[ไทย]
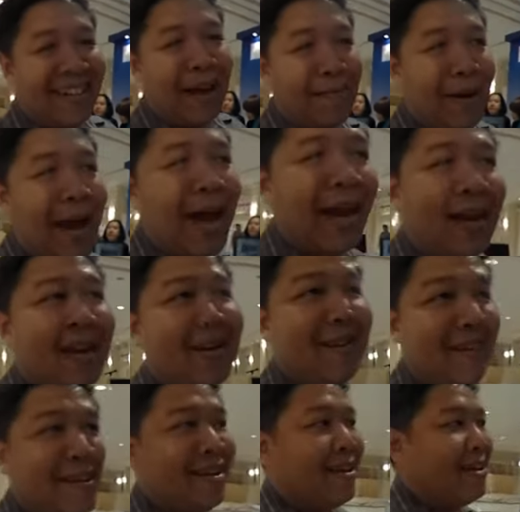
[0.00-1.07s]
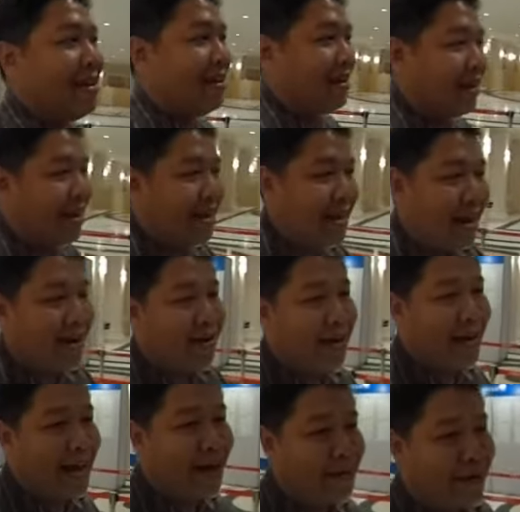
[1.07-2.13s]
ทำงานกันอย่างคล่อง
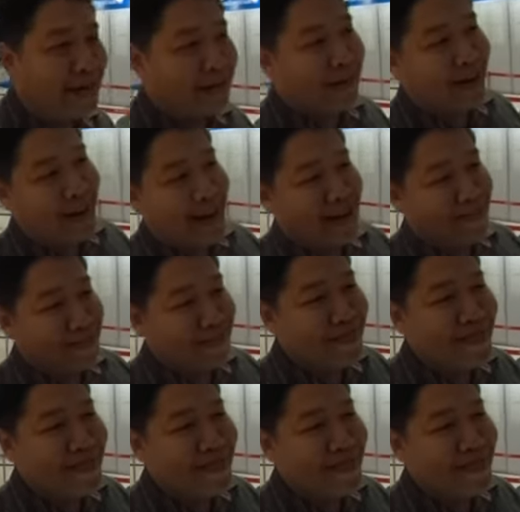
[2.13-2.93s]
แคล่วและสวยงาม